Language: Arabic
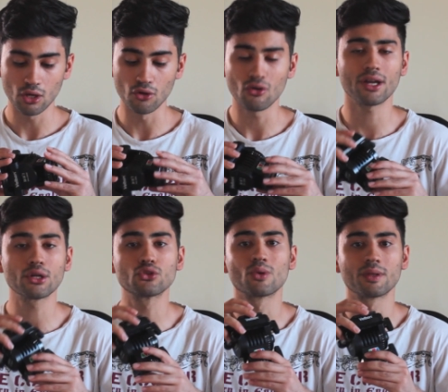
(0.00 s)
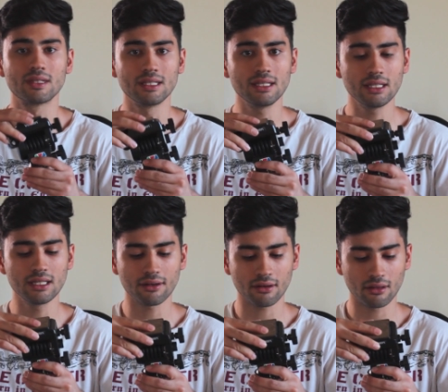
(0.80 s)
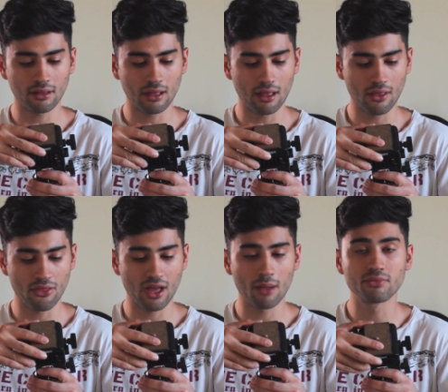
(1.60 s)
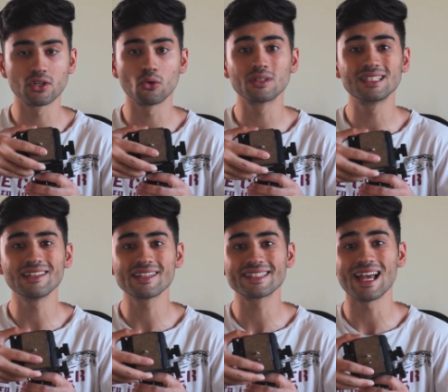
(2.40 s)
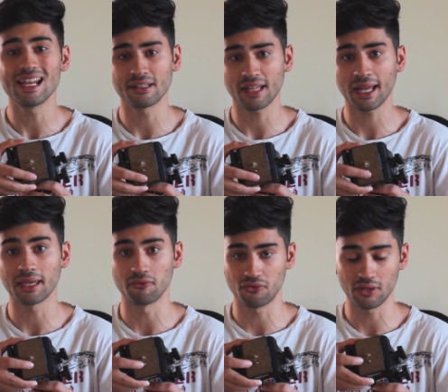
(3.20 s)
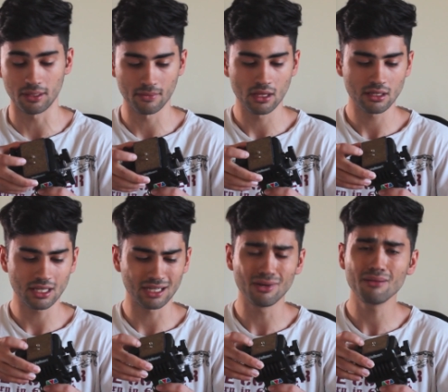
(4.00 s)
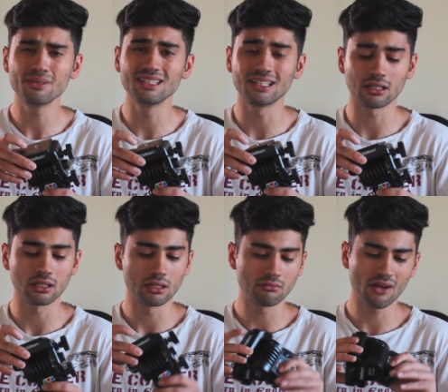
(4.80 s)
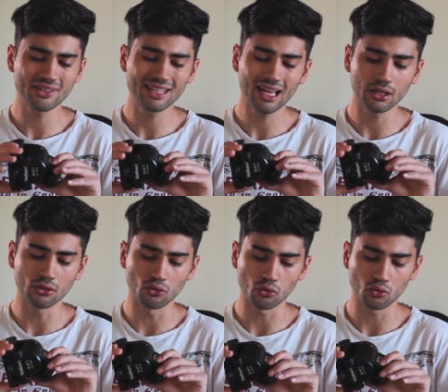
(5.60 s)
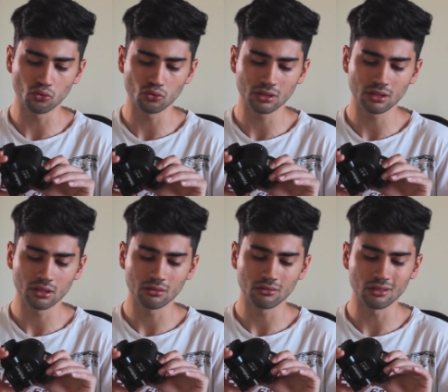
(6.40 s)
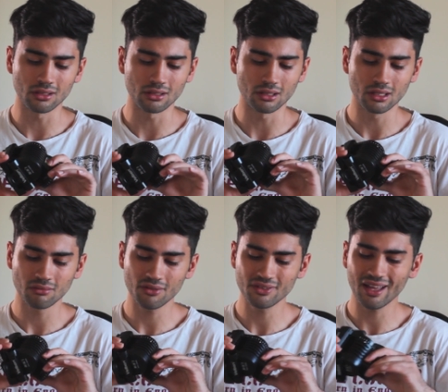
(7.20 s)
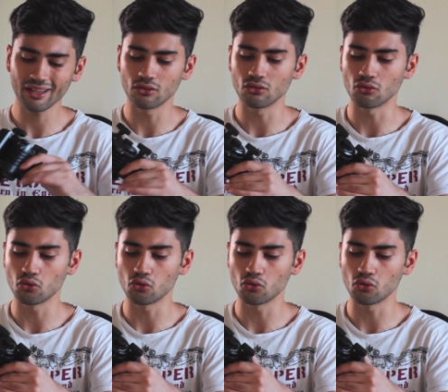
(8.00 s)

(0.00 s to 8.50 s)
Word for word: انه حركته كتير ثابته وكتير سهل نتحكم فيه يعني ما بدنا ما في داعي انه نكون آه ما في داعي انه